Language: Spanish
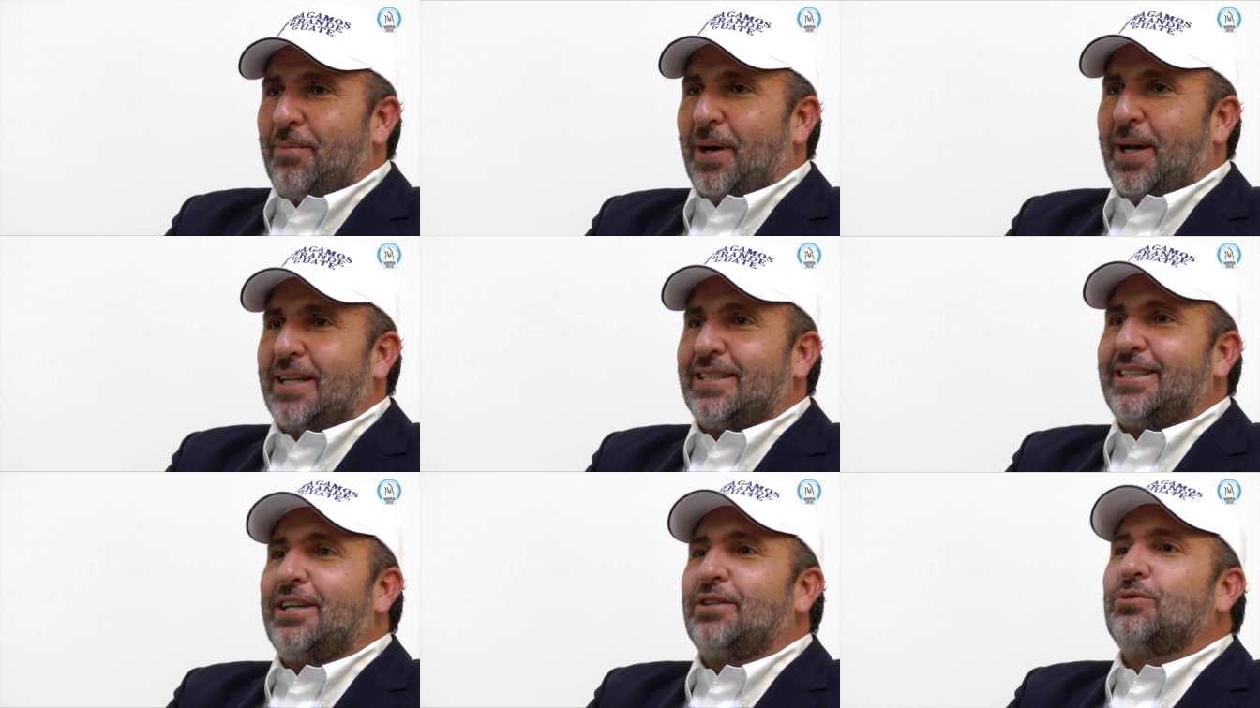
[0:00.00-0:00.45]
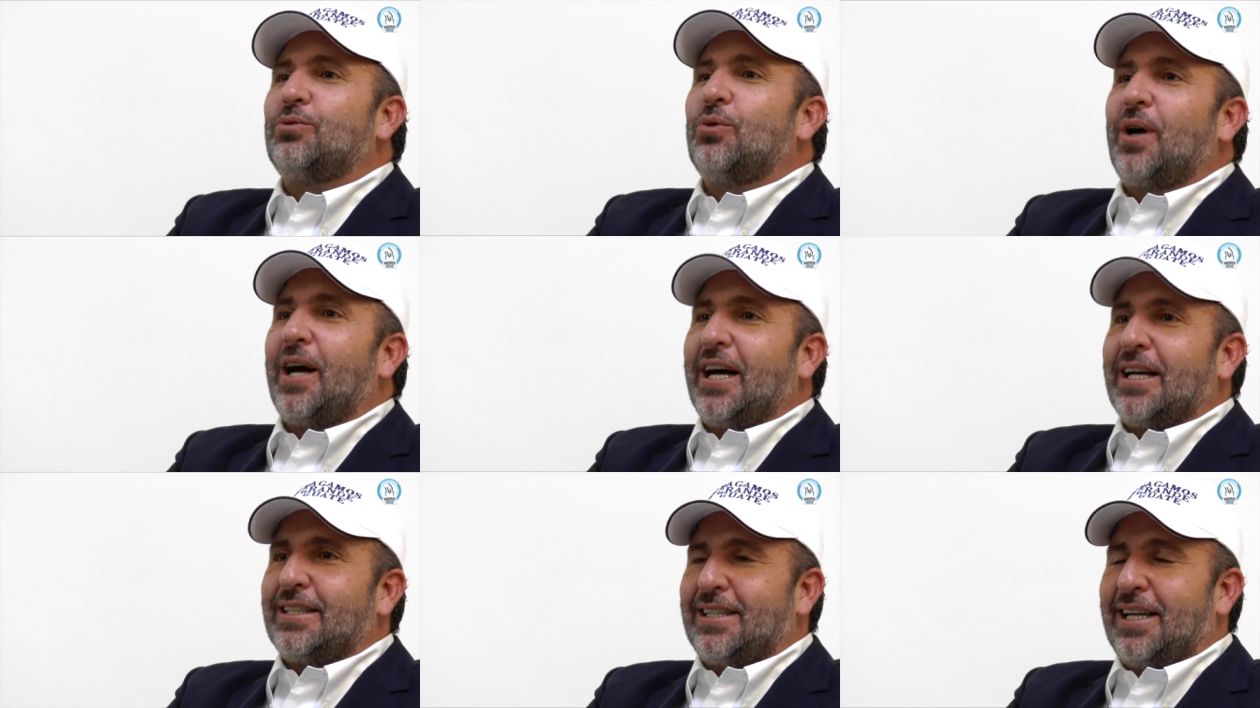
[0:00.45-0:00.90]
Para hacer
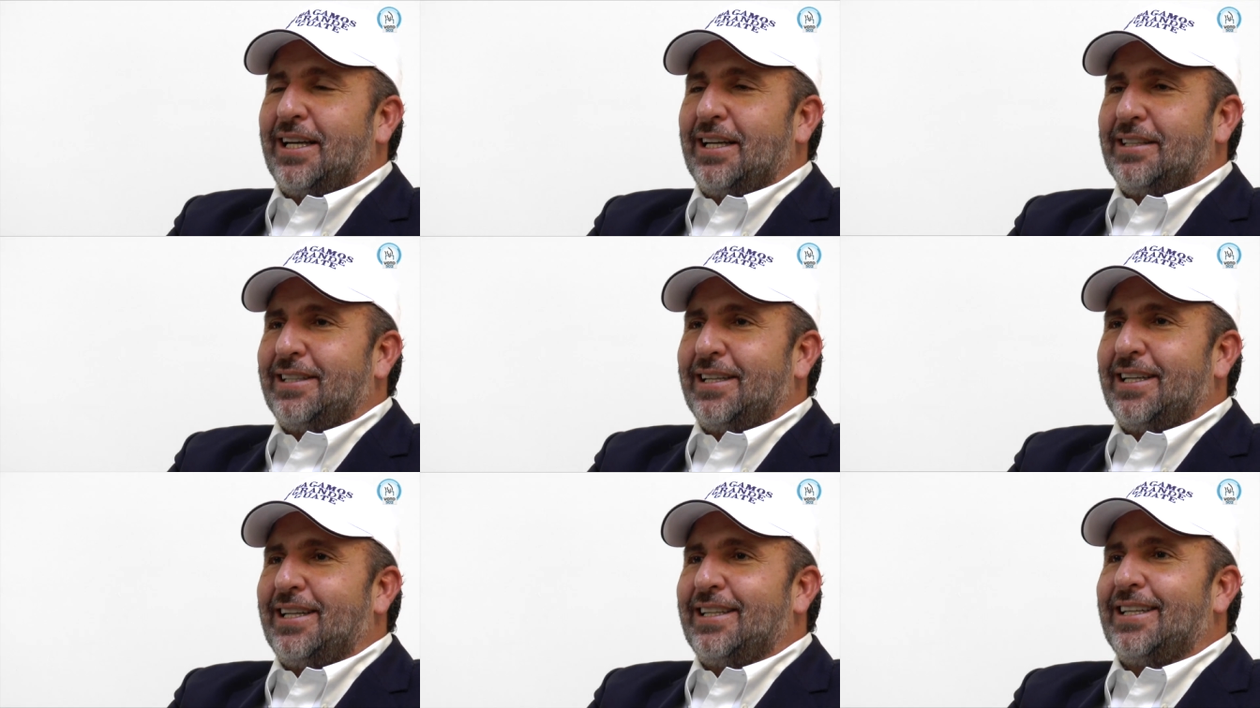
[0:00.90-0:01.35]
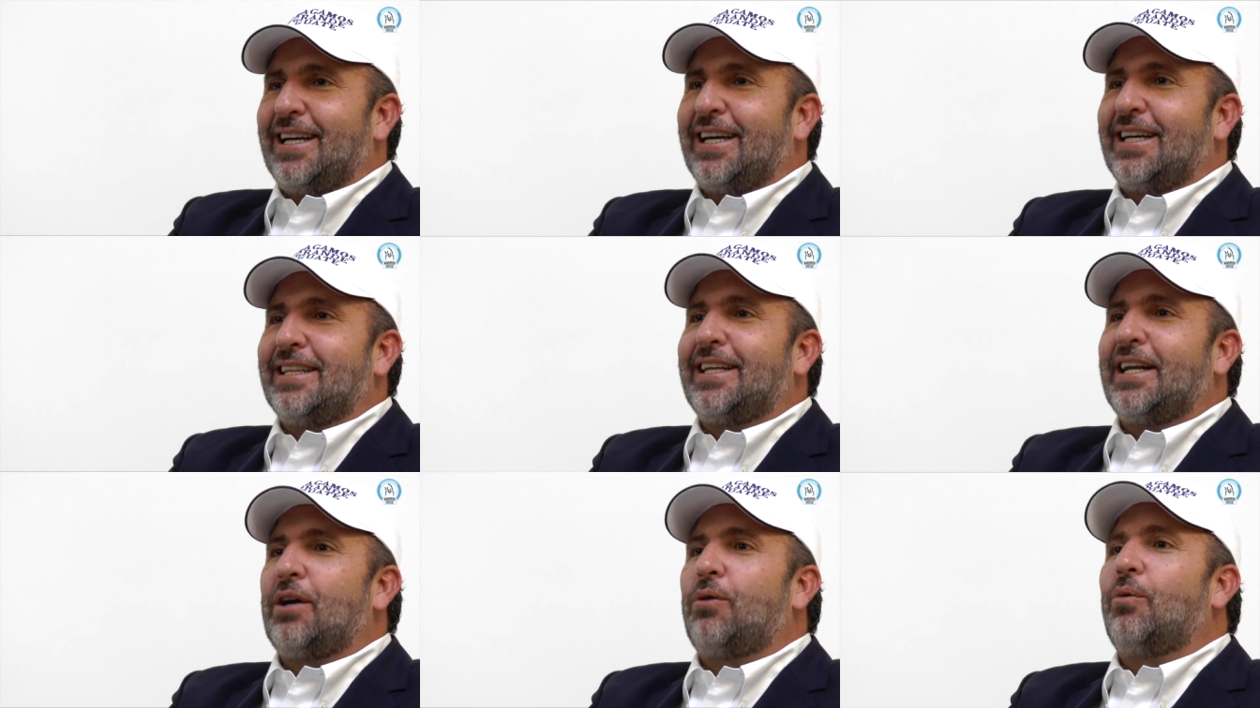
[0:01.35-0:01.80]
su casa se
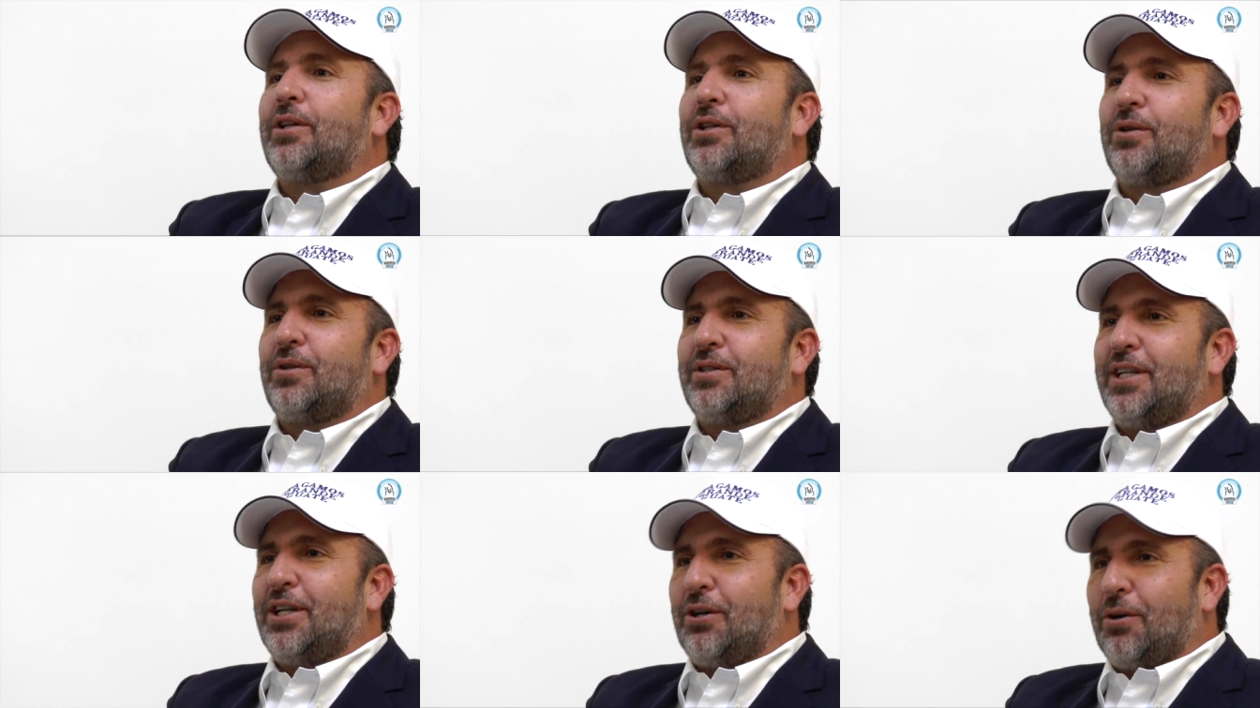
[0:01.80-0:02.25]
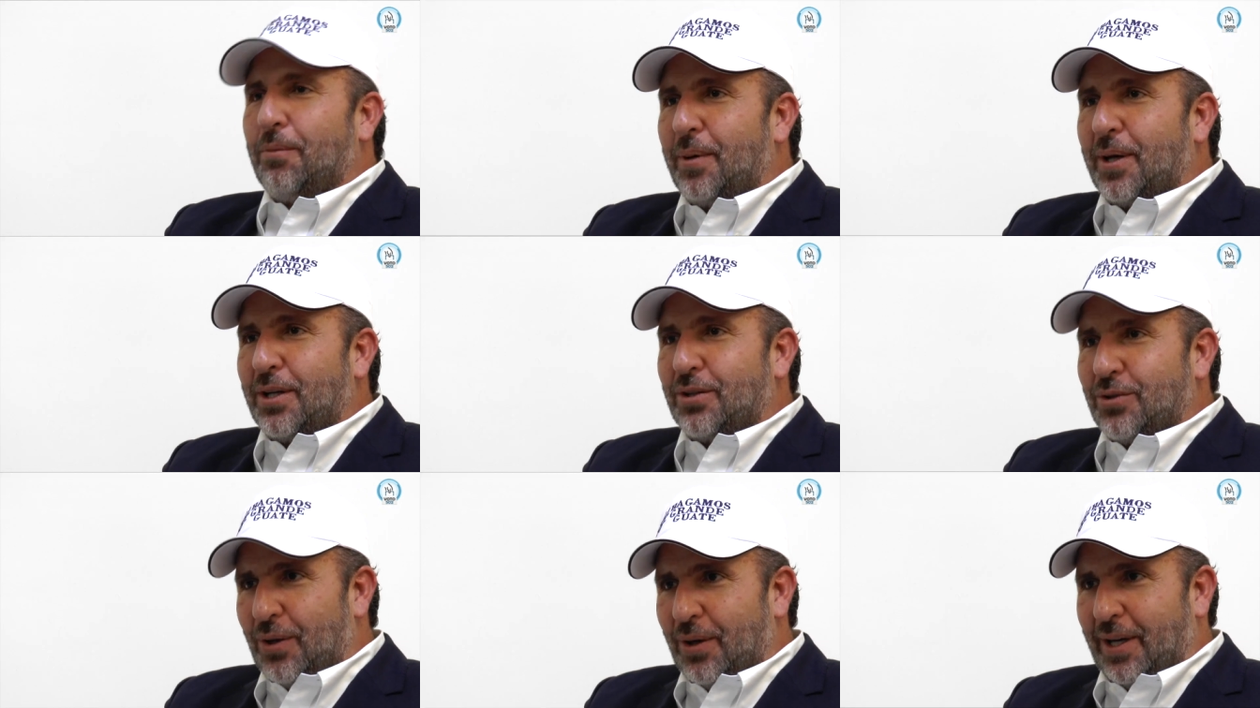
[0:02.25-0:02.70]
necesitan entre 4 y 5
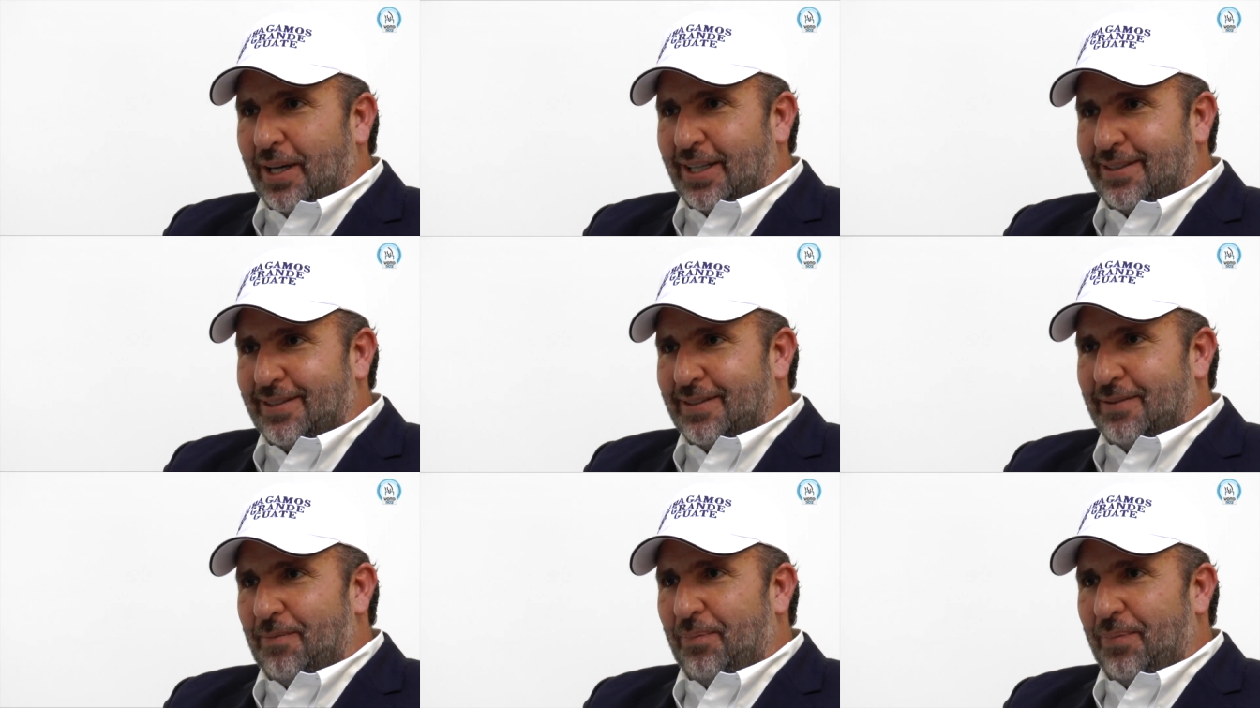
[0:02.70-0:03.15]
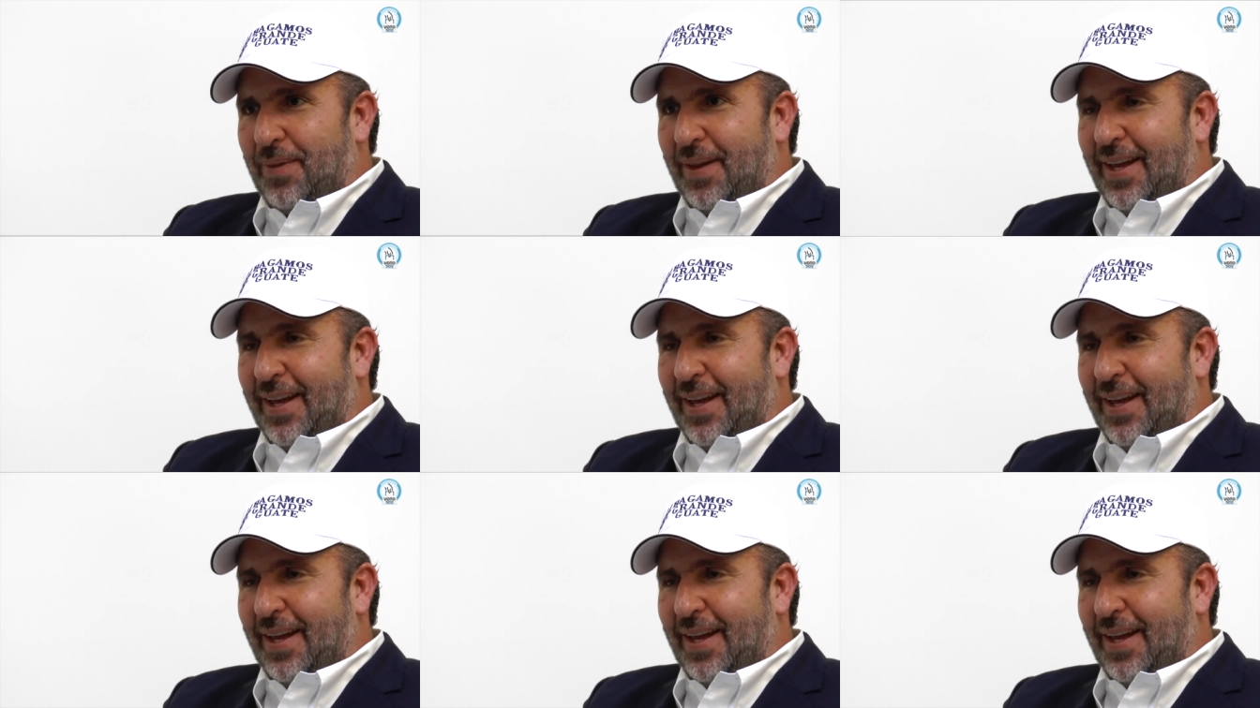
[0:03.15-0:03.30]
personas.